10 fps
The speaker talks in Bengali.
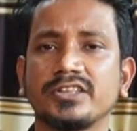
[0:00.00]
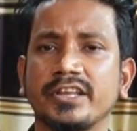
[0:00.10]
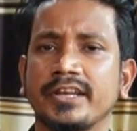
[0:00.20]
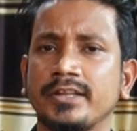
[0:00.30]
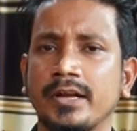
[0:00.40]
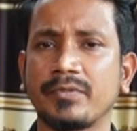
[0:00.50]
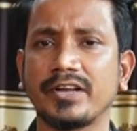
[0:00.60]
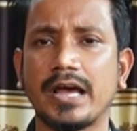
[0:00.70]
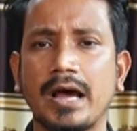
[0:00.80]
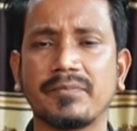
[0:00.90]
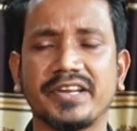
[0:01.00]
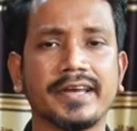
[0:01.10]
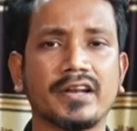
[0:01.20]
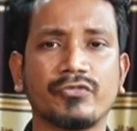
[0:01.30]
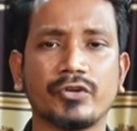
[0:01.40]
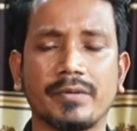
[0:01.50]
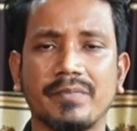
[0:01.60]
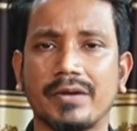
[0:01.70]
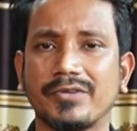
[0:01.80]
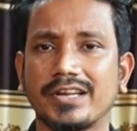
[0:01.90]
সেক্ষেত্রে আপনার নাম ঠিকানা ফোন
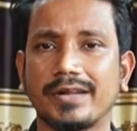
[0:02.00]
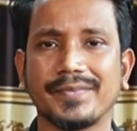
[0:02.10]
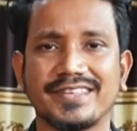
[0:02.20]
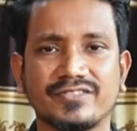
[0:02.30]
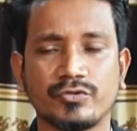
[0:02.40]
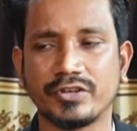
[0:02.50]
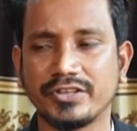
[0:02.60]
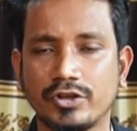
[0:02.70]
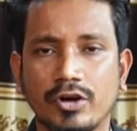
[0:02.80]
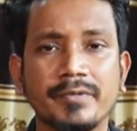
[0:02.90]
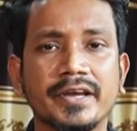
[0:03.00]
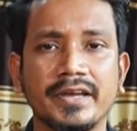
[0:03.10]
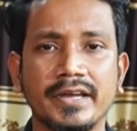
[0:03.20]
নাম্বার আমাদেরকে মেসেজ করে দিতে হবে